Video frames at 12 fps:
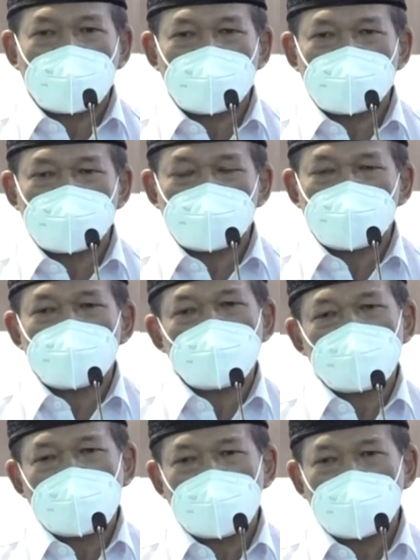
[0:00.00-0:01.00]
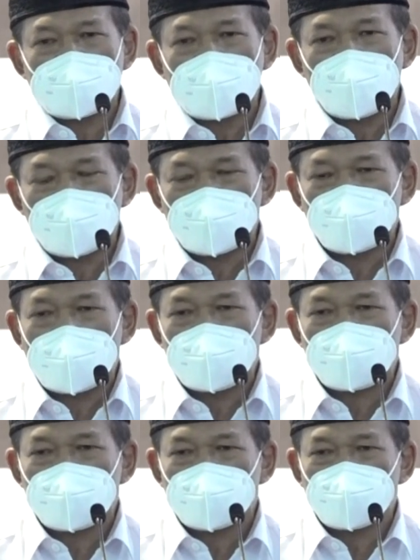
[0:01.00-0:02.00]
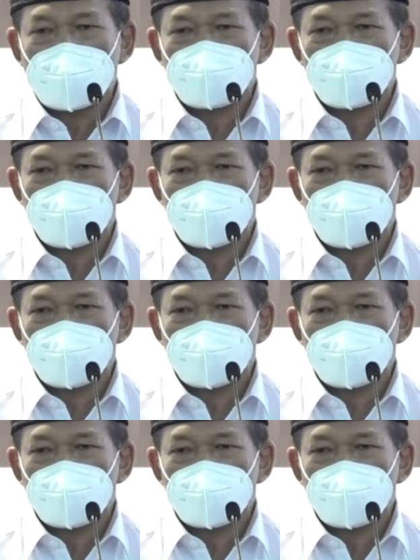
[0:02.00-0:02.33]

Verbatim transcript: dan di tahun 2022